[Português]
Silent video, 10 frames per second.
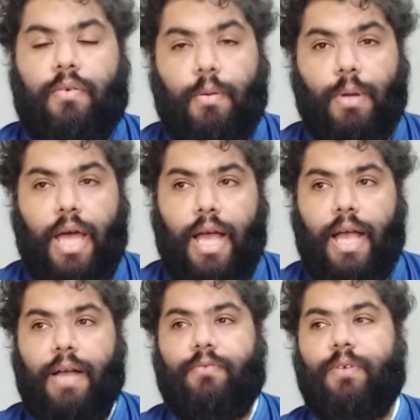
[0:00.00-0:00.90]
Vamos
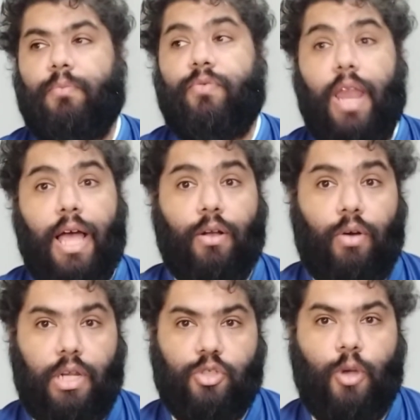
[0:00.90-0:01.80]
lá, vamos falar
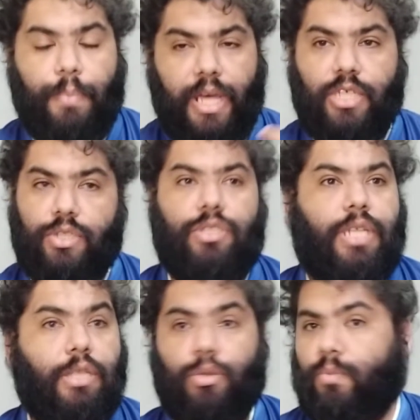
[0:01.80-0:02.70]
agora, só para
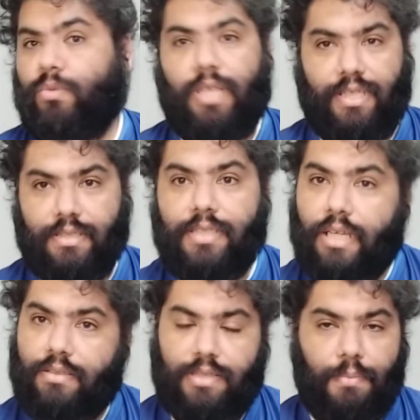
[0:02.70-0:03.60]
registrar, todo mundo está
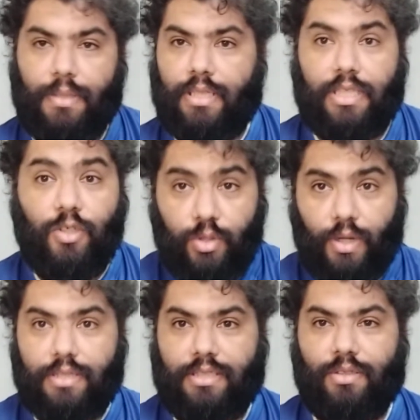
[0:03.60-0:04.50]
cansado de saber, está até
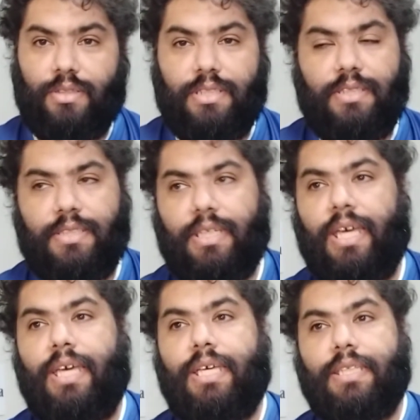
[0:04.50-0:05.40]
enjoado essa notícia,
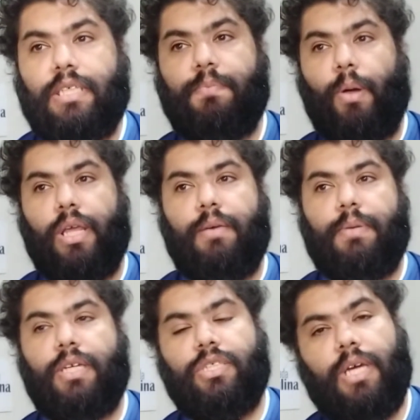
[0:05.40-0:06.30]
né? Das
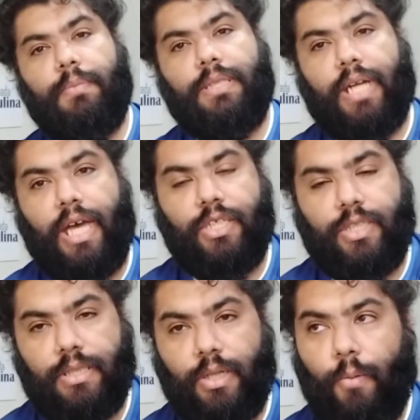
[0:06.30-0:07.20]
polêmicas de
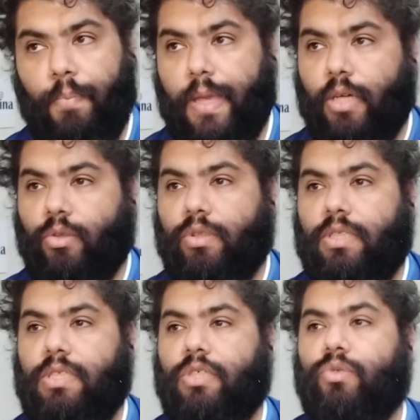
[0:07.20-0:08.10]
arbitragem. Então,
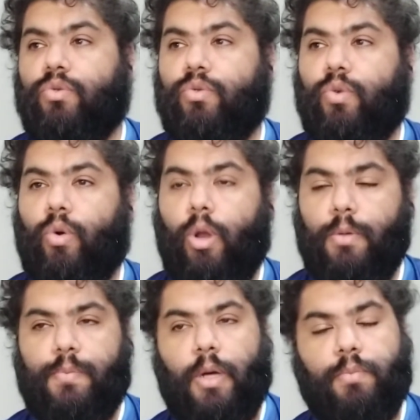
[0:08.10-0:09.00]
notícias do
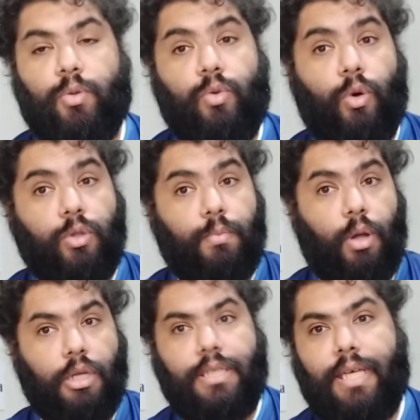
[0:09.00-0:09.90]
Globoesporte.com e do
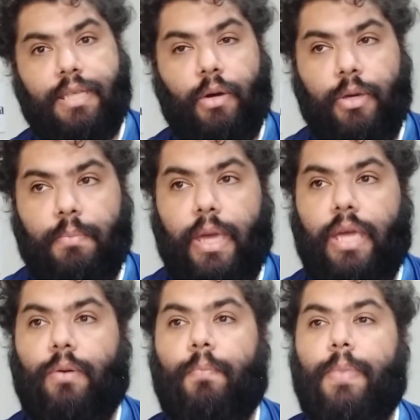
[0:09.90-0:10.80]
blog de Adel
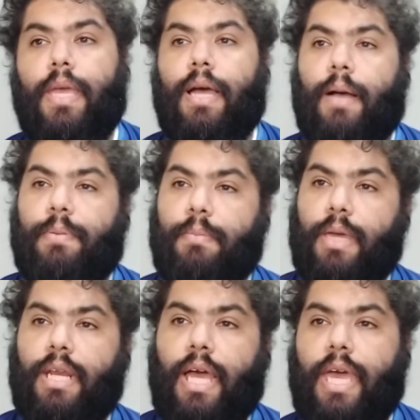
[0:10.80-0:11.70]
Ribeiro. A
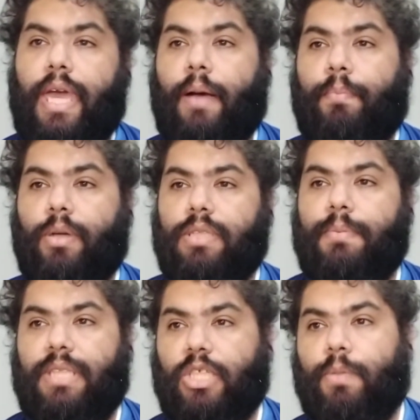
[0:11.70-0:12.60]
primeira é: após a
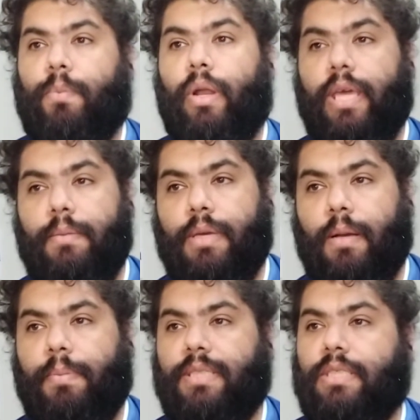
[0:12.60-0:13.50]
arbitragem
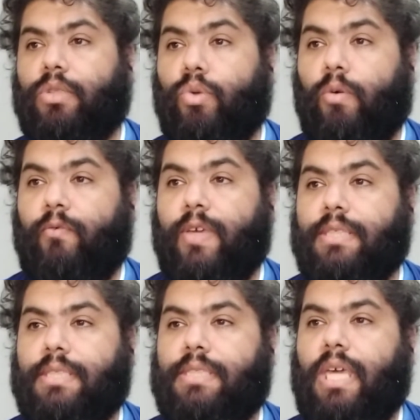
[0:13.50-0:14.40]
polêmica, presidente do
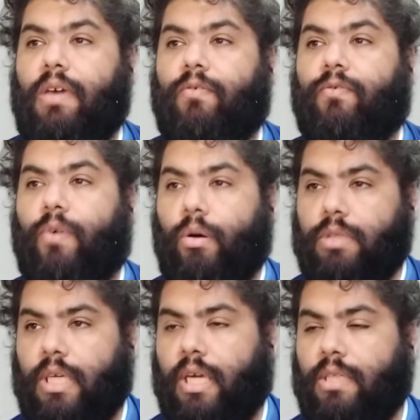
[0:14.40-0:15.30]
Confiança se
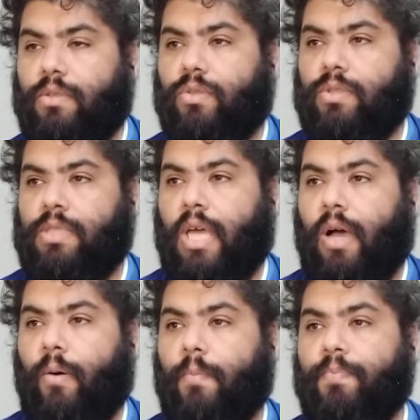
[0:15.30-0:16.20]
revolta em rede
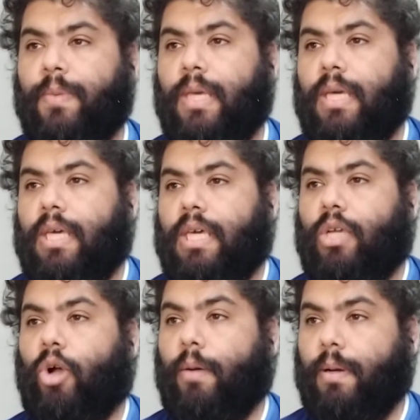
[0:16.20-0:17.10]
social
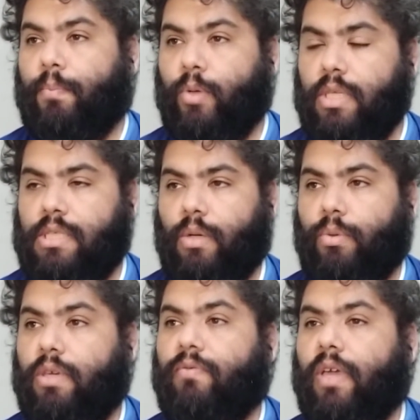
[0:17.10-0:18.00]
e cobra
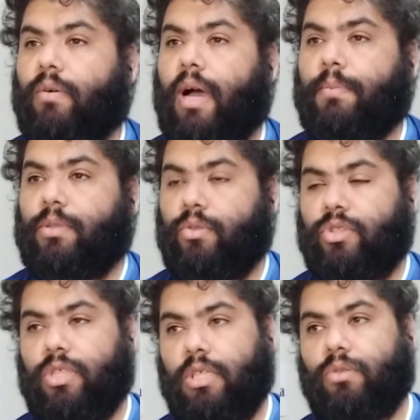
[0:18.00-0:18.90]
punição, que venham
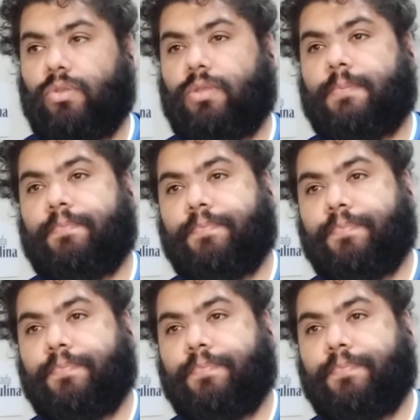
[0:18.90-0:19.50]
árbitros dignos.